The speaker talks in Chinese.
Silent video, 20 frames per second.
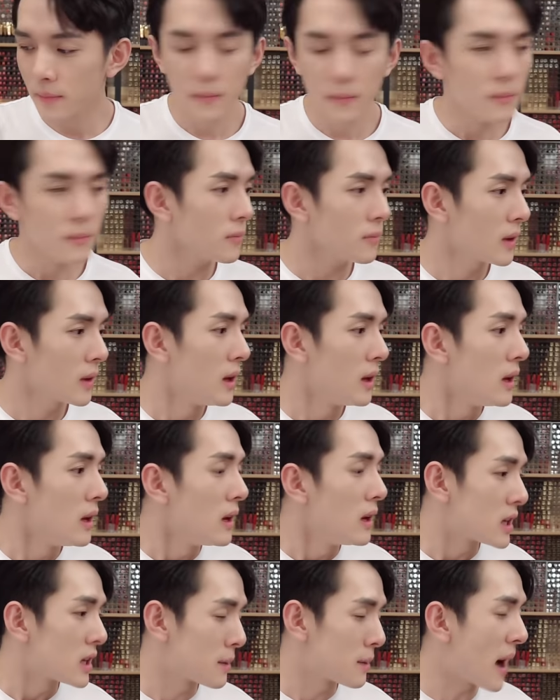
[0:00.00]
那我们会
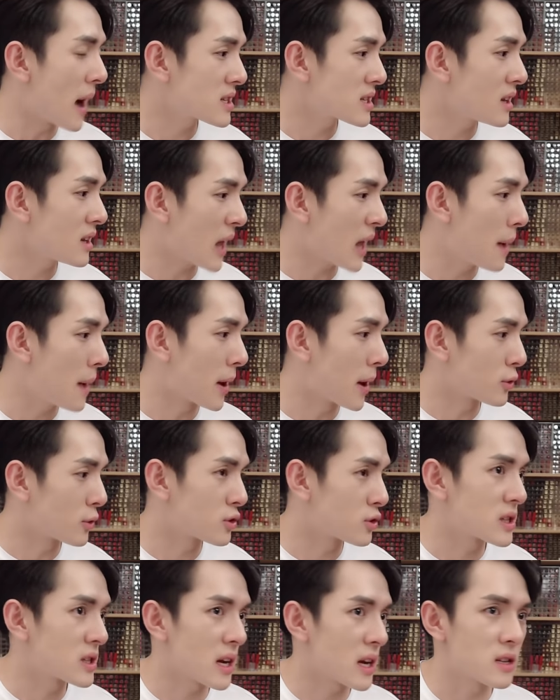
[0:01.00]
姨妈色代表就
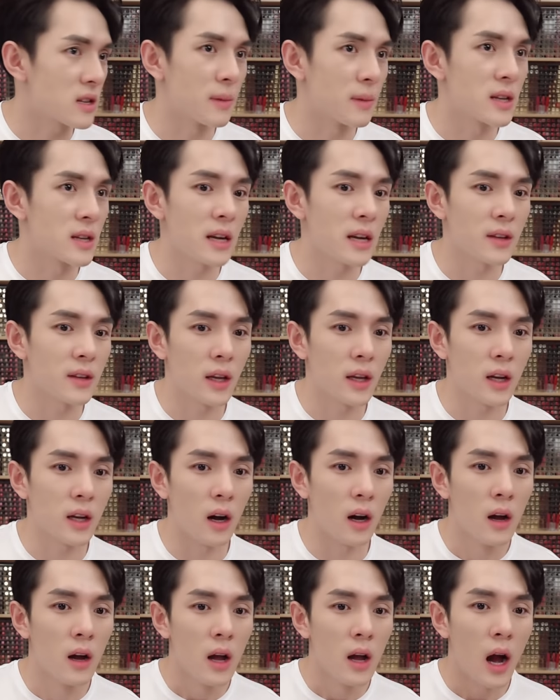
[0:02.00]
是像什么，像那
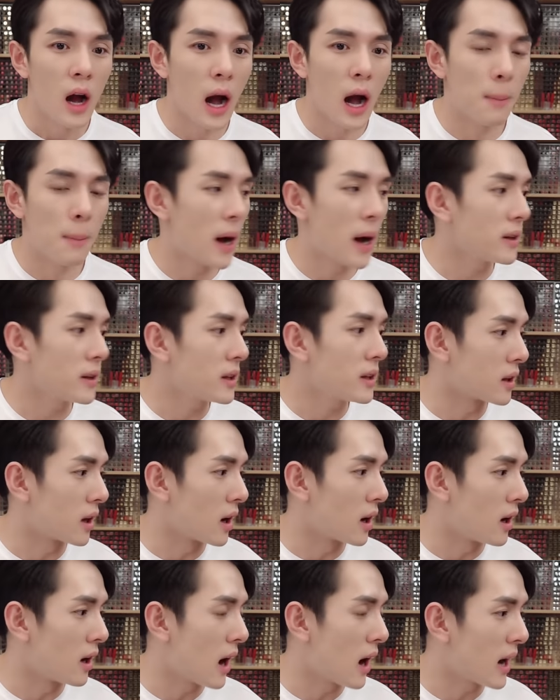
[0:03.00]
个。 阿玛尼
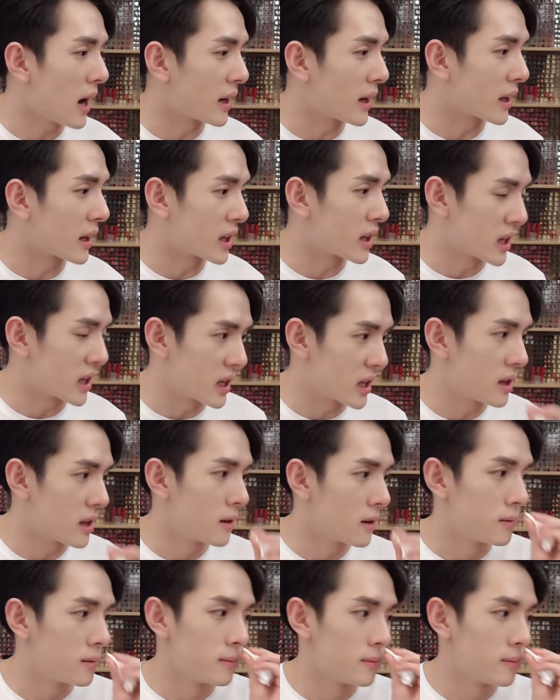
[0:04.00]
的二零一，